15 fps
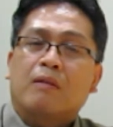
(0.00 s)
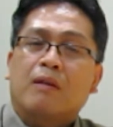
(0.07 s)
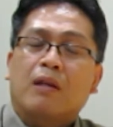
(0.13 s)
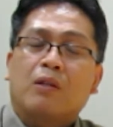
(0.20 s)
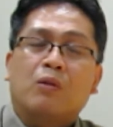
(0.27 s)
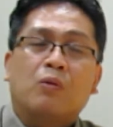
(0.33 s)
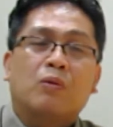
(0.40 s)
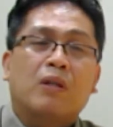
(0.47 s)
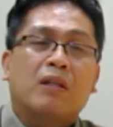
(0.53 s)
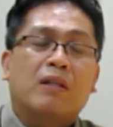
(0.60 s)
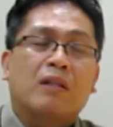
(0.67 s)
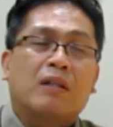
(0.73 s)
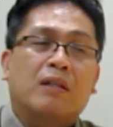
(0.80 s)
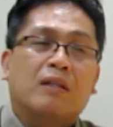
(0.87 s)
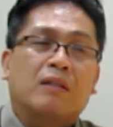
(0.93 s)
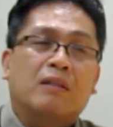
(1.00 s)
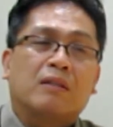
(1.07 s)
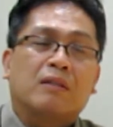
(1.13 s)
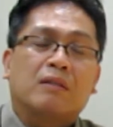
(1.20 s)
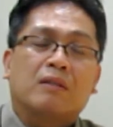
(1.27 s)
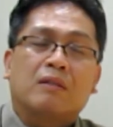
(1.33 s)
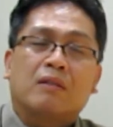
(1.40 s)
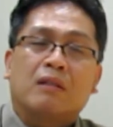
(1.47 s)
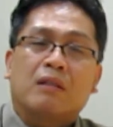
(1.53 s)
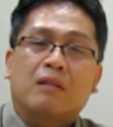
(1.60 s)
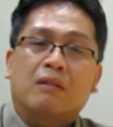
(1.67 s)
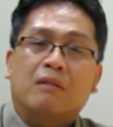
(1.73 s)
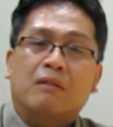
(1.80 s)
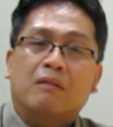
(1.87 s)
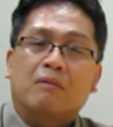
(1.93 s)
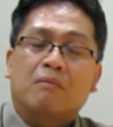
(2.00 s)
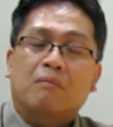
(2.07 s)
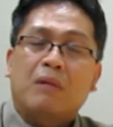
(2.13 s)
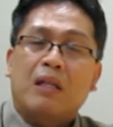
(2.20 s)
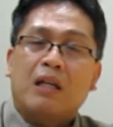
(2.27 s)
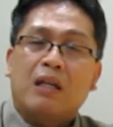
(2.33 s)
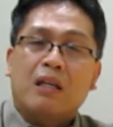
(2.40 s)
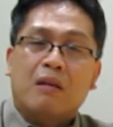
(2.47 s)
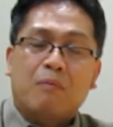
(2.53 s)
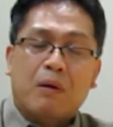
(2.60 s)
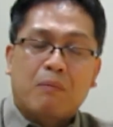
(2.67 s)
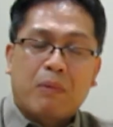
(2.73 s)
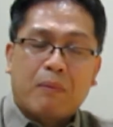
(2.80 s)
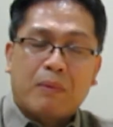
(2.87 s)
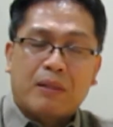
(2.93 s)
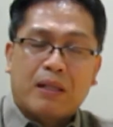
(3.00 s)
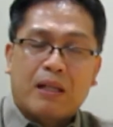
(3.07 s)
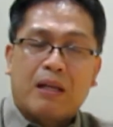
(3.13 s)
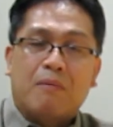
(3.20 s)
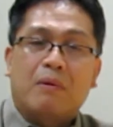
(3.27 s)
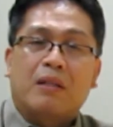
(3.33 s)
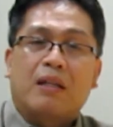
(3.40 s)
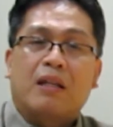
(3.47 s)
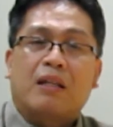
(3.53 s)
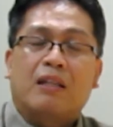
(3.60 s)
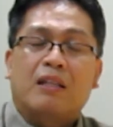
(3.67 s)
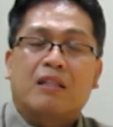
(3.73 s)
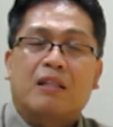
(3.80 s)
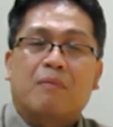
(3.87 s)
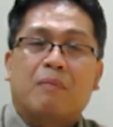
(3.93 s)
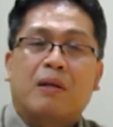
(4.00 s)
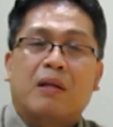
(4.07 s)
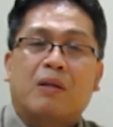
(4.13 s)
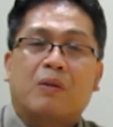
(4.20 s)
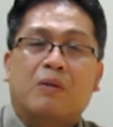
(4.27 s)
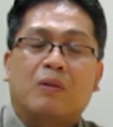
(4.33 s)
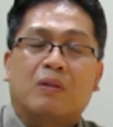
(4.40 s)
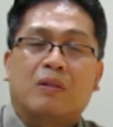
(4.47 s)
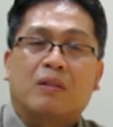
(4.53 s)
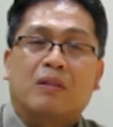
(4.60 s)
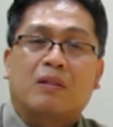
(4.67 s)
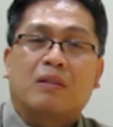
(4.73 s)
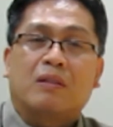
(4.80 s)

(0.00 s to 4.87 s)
ay tunay na malaking ipagpapasalamat na natin sa Panginoon.